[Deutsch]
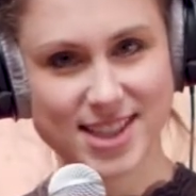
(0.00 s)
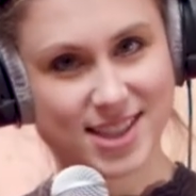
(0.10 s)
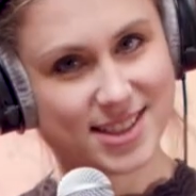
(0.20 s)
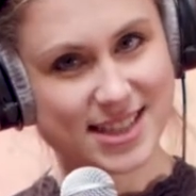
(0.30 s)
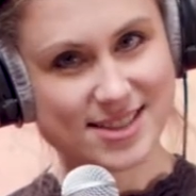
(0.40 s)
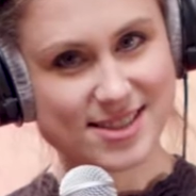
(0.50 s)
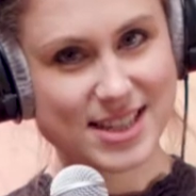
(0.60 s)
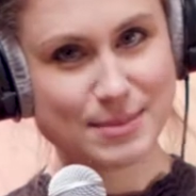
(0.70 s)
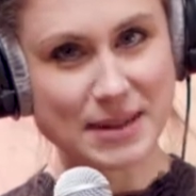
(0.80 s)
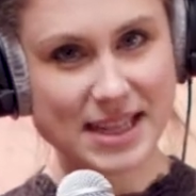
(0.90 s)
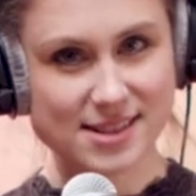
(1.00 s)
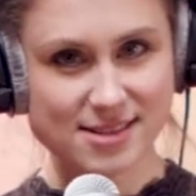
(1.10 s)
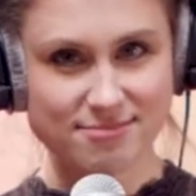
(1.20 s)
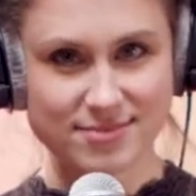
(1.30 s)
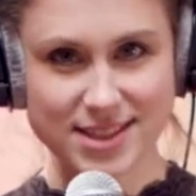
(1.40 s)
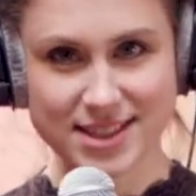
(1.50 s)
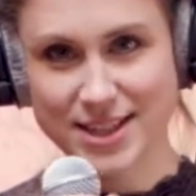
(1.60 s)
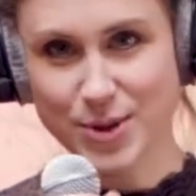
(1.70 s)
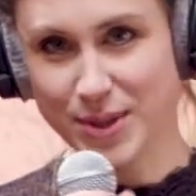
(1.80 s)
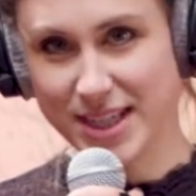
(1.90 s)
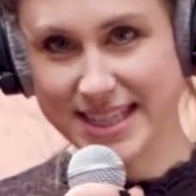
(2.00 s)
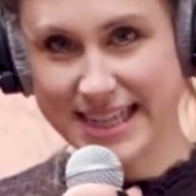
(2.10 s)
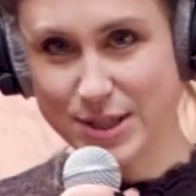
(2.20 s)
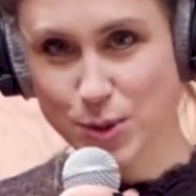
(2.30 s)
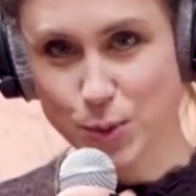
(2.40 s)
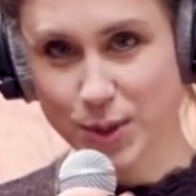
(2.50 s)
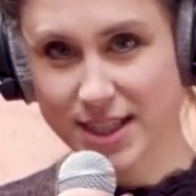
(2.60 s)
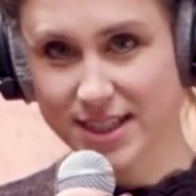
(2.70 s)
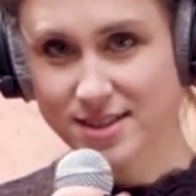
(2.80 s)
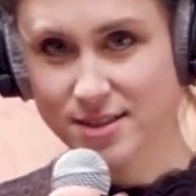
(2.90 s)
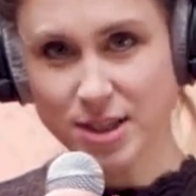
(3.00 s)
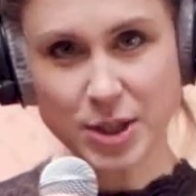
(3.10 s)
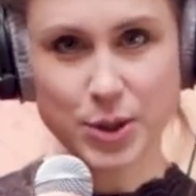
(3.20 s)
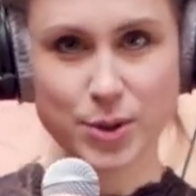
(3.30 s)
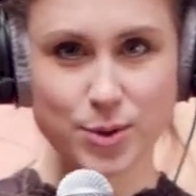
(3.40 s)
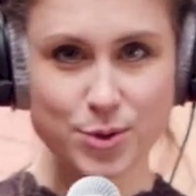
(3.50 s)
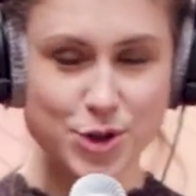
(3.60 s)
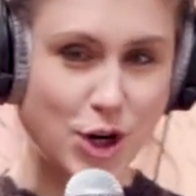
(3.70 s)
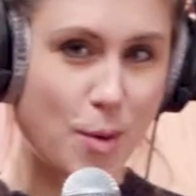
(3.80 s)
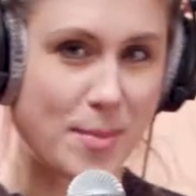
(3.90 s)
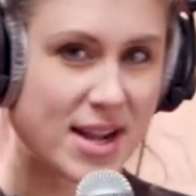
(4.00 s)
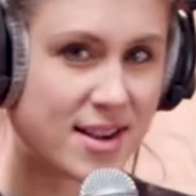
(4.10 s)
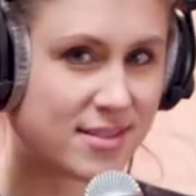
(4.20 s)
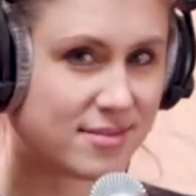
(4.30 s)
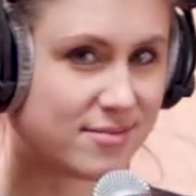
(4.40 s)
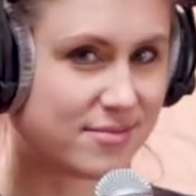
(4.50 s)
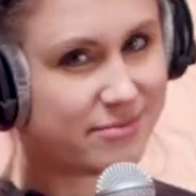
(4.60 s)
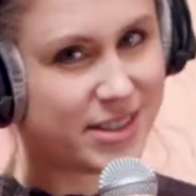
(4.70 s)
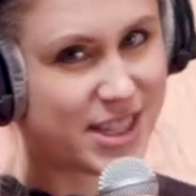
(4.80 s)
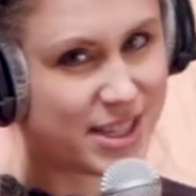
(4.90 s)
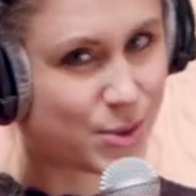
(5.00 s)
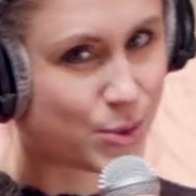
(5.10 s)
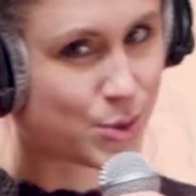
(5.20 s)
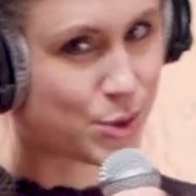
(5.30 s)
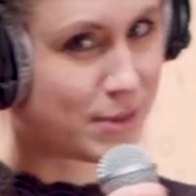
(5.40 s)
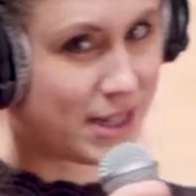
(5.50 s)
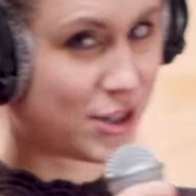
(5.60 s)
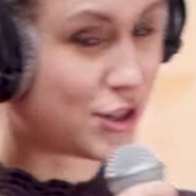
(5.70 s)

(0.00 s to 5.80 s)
Ich teste ihn mal in der Originaltonart und schau mal, wie die so zu meiner